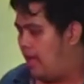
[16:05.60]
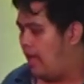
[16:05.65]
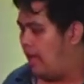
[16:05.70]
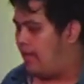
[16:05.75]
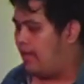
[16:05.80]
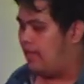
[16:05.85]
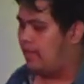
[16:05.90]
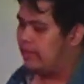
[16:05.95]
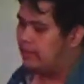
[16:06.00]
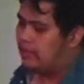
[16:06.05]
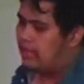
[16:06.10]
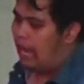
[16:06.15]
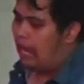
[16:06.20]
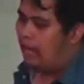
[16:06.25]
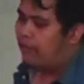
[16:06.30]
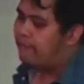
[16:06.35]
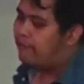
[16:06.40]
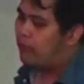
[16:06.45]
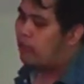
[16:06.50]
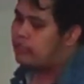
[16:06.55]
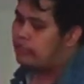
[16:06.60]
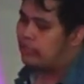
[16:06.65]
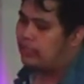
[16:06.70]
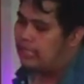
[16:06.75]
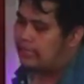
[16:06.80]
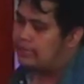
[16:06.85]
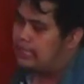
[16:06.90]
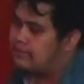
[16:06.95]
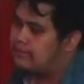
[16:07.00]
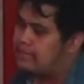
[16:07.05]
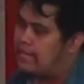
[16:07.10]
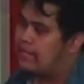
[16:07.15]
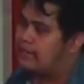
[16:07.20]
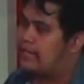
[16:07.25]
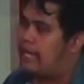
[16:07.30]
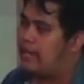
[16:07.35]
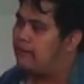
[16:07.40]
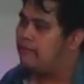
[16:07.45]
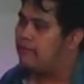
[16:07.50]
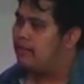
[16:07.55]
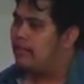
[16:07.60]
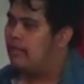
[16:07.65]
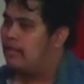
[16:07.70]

And unfortunately sa atin,